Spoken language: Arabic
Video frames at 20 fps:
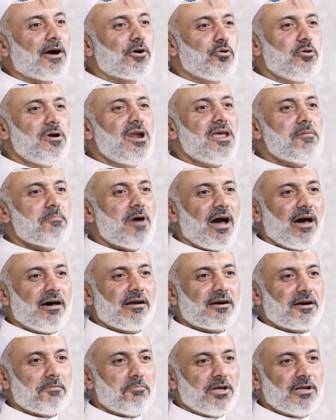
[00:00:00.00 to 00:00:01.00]
عن كل ما
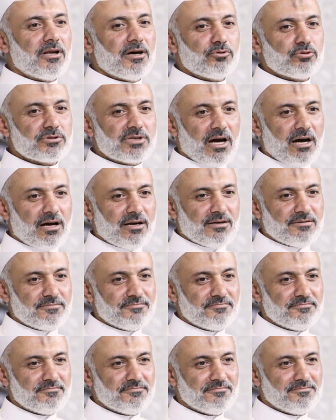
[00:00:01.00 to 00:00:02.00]
حرم الله
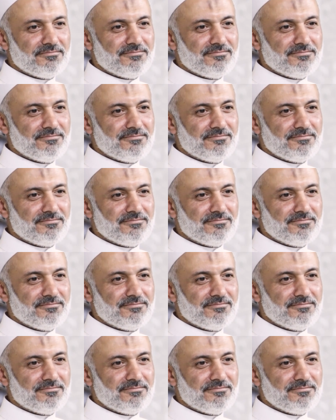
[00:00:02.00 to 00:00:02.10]
تعالى